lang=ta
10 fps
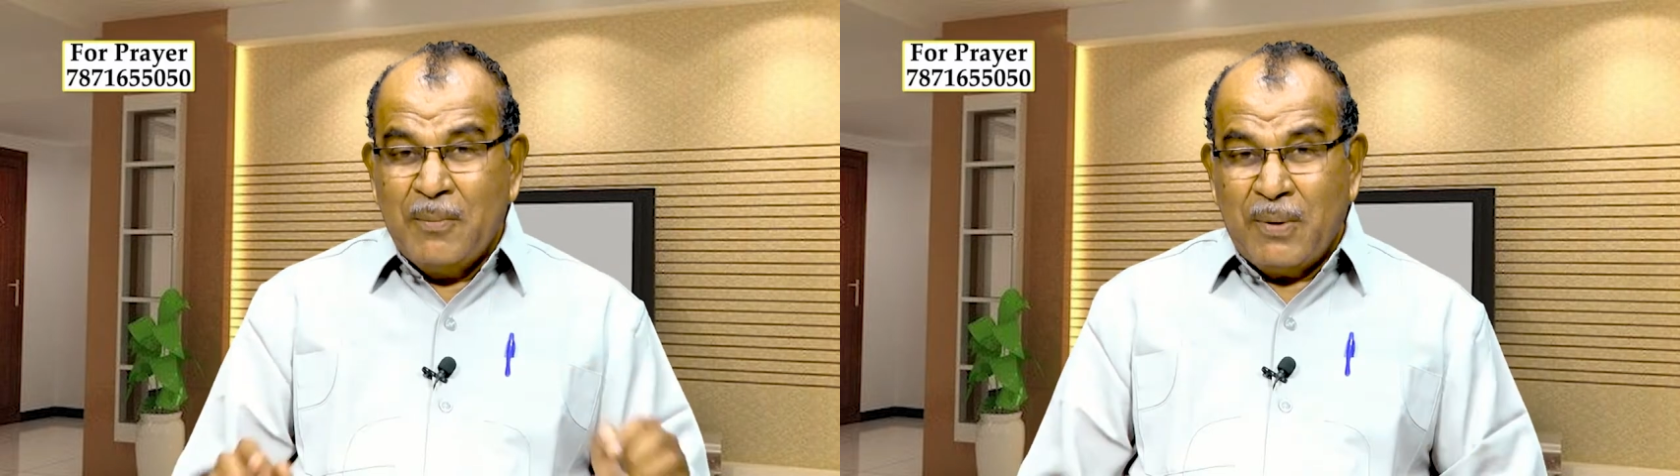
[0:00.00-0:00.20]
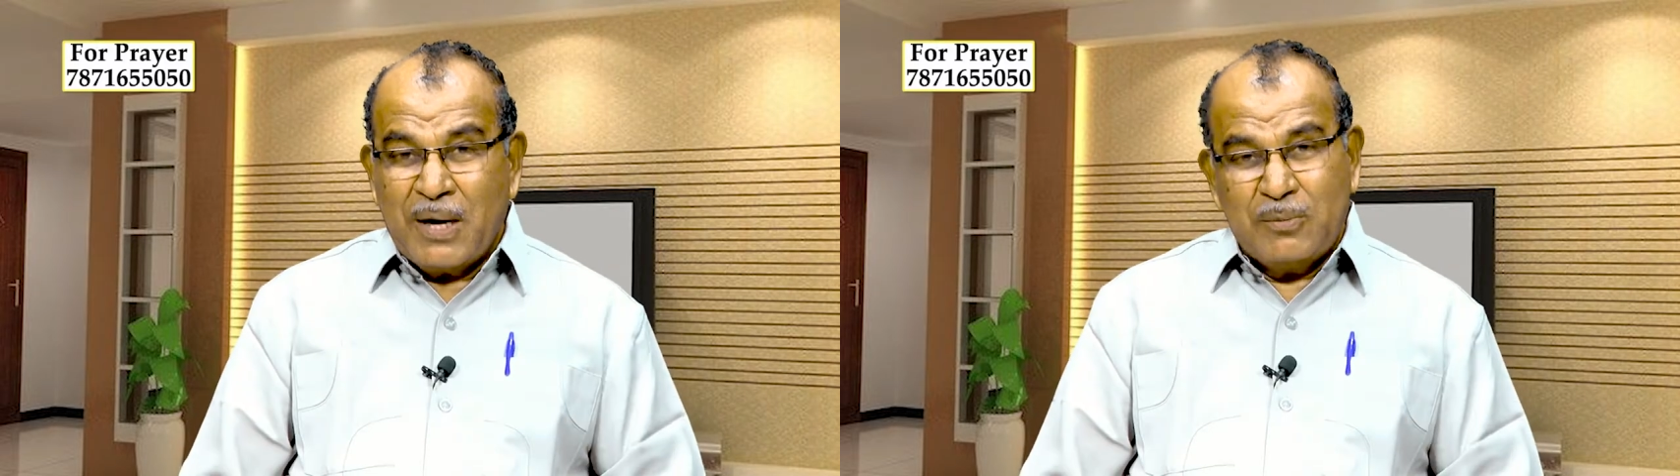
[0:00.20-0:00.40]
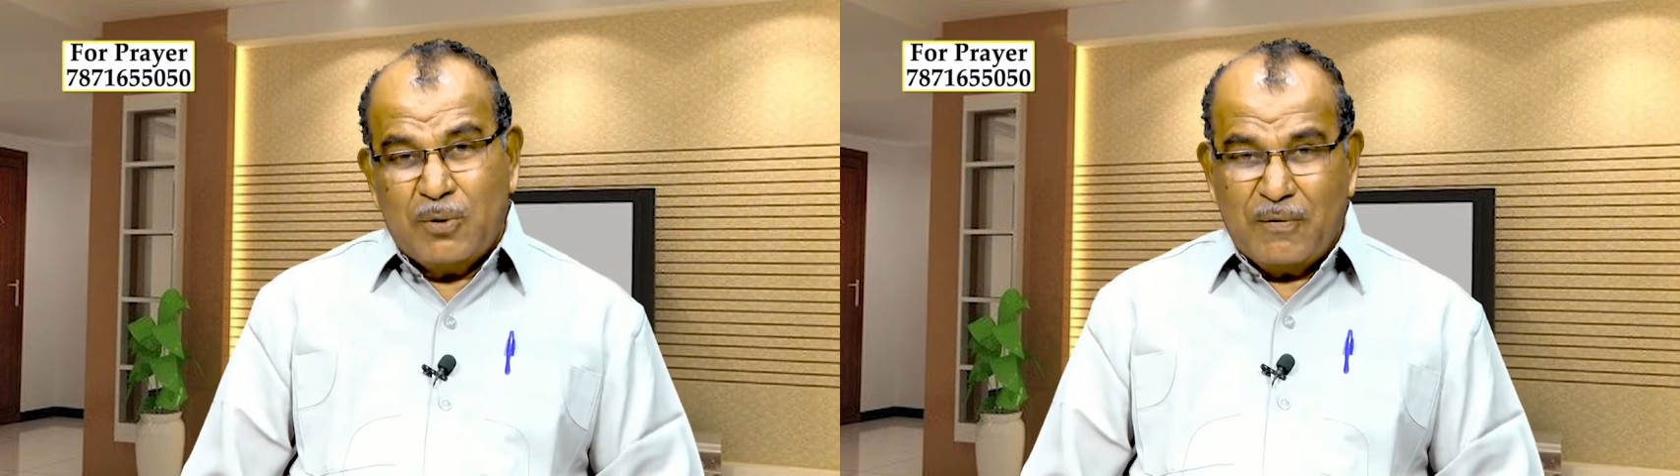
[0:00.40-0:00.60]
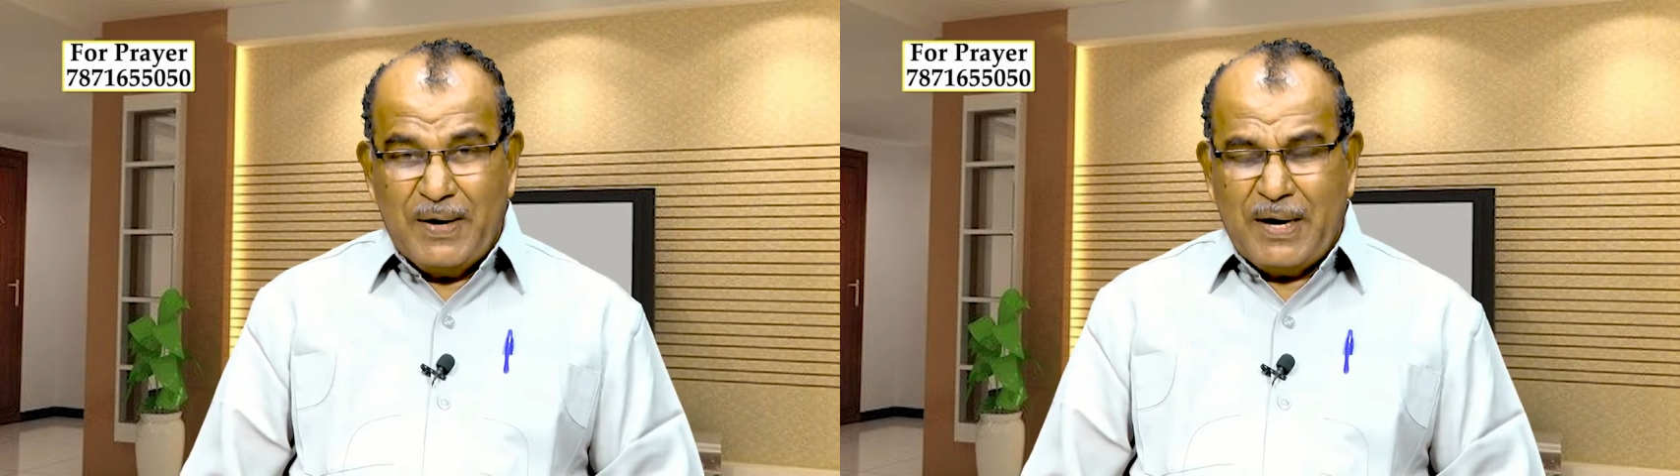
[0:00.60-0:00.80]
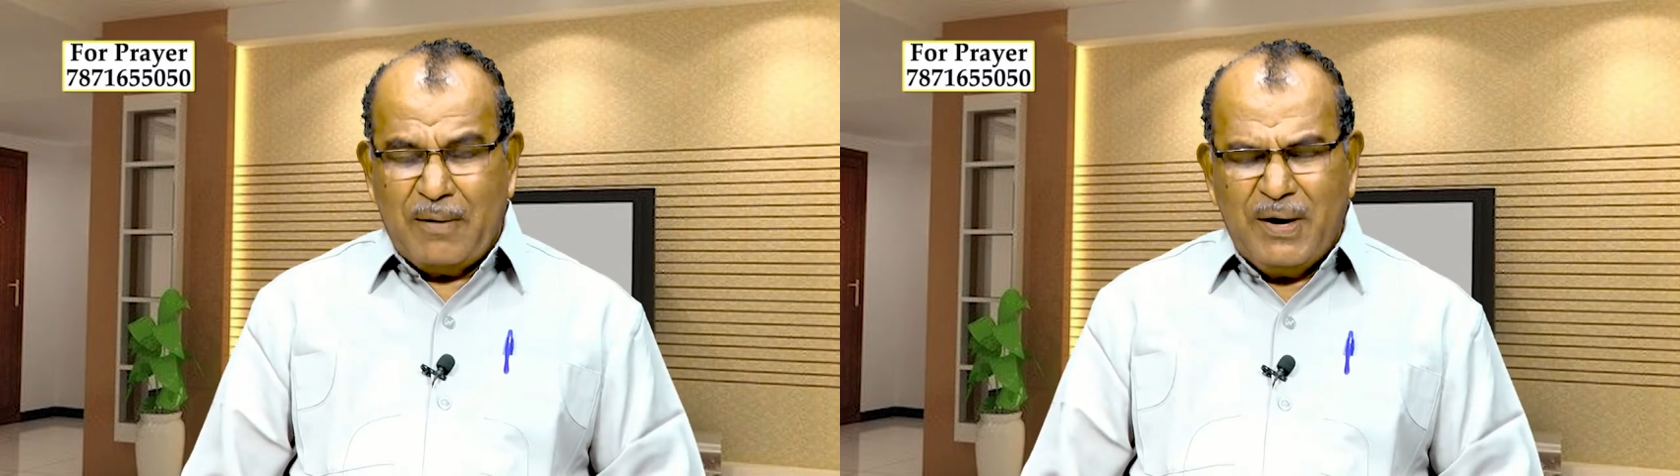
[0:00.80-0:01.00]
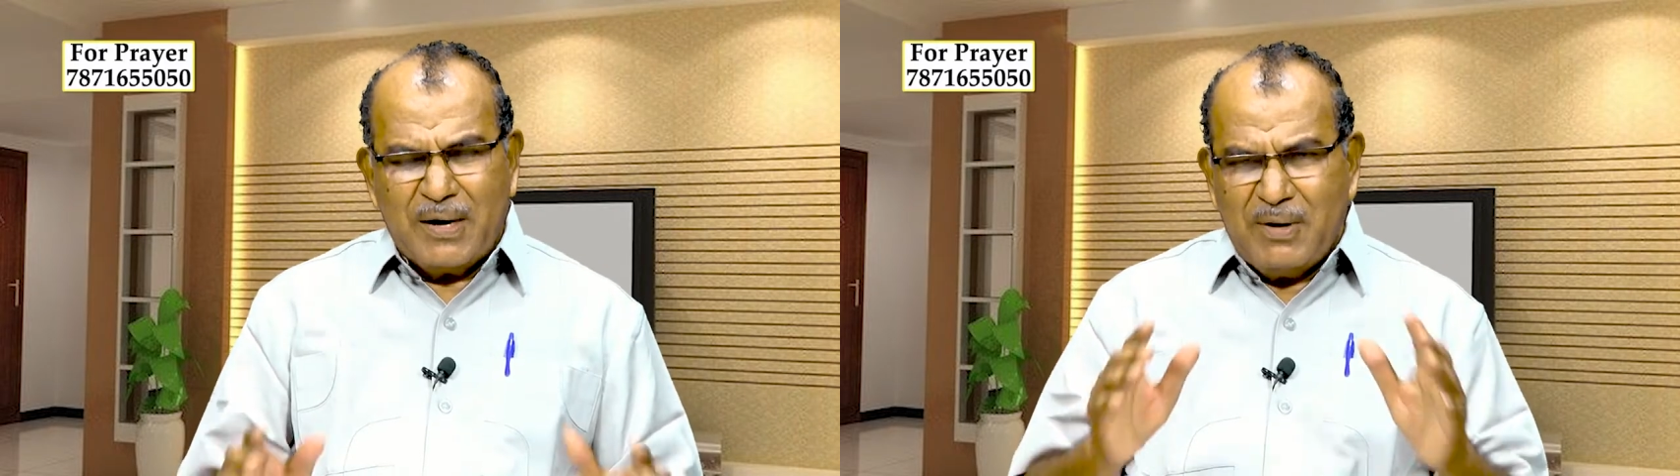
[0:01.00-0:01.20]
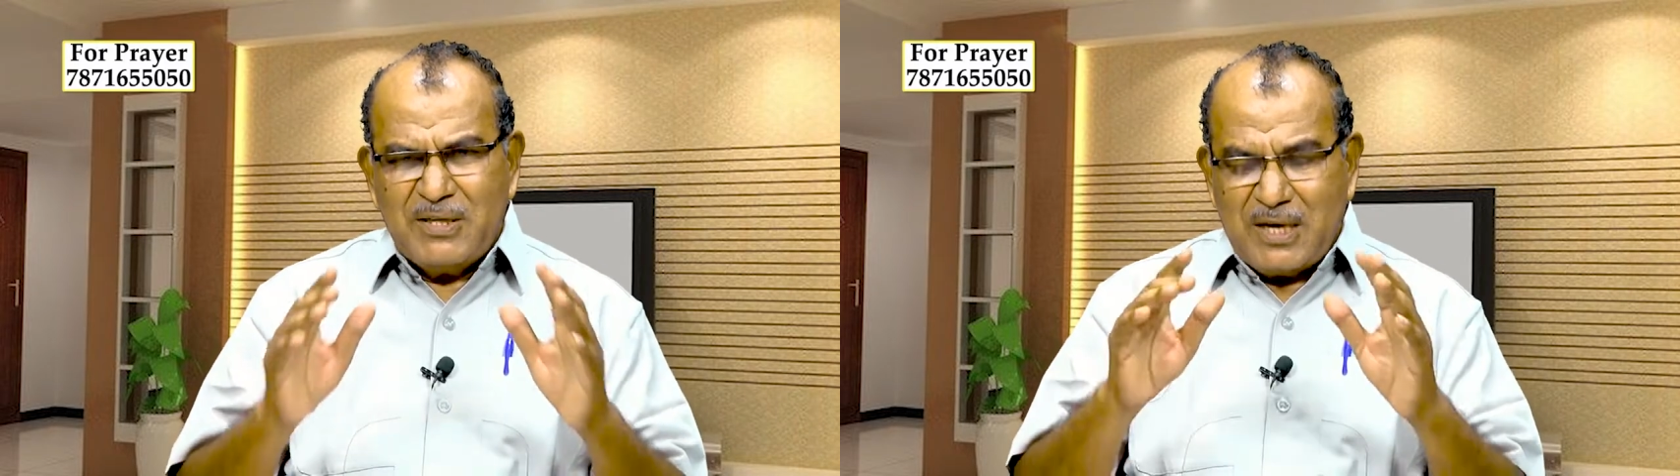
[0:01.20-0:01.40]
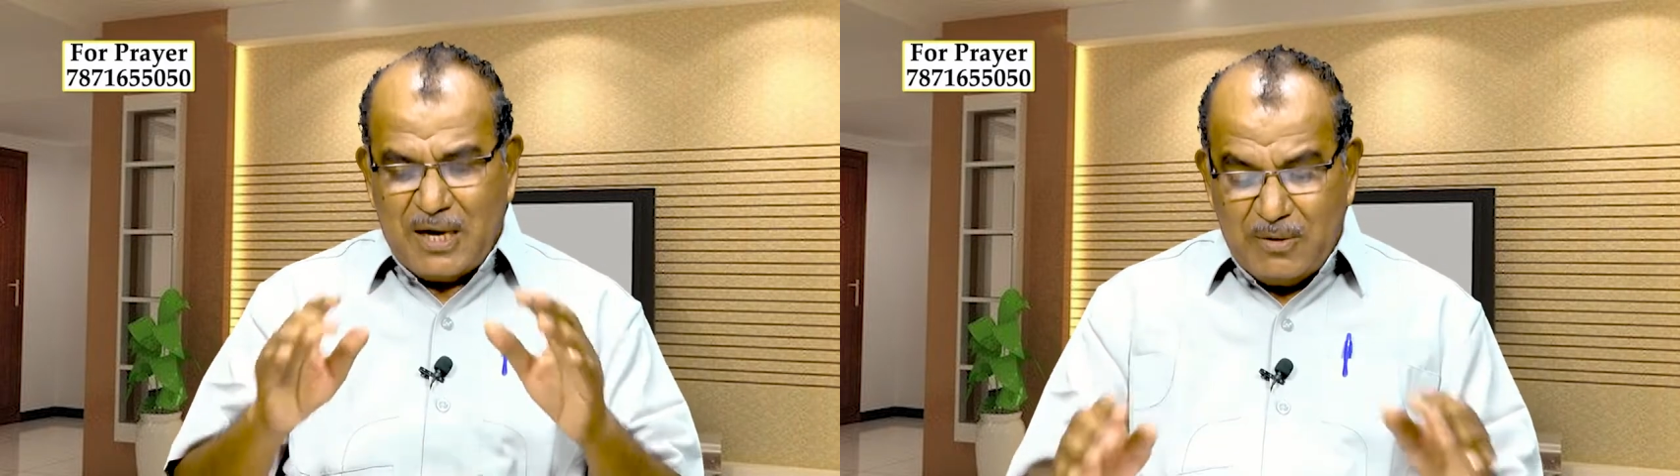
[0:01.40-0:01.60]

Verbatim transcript: மறந்து போக வேண்டாம் வேகமாக சில